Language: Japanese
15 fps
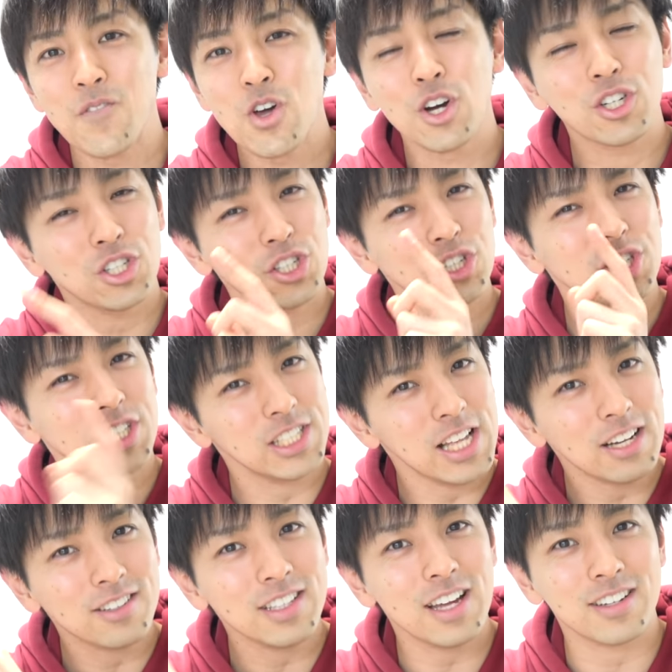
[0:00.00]
復習し
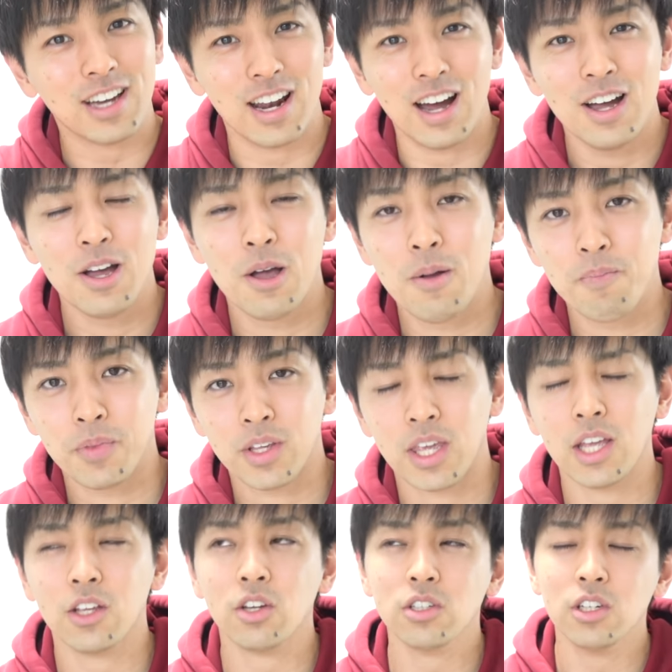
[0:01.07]
なくなるから、
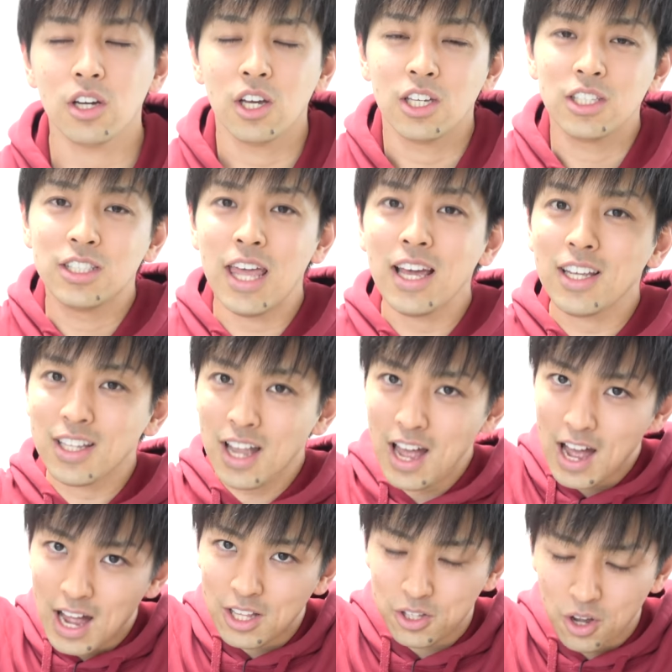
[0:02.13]
結局でき
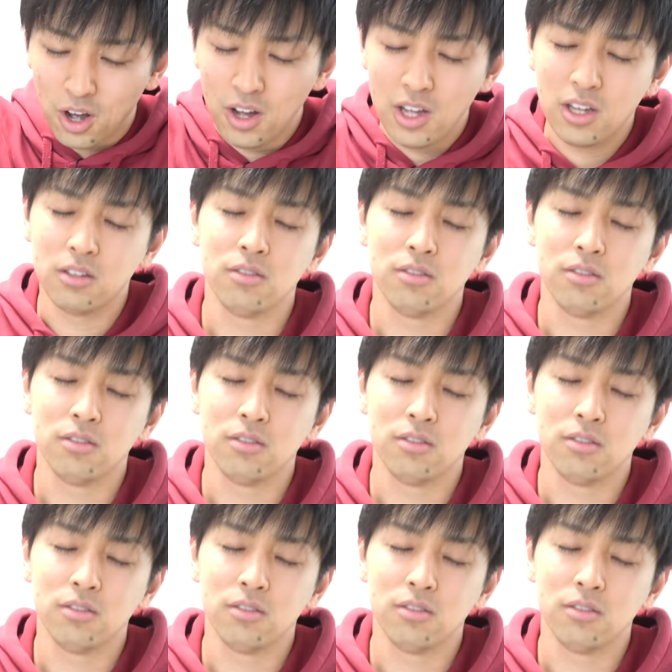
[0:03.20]
たと、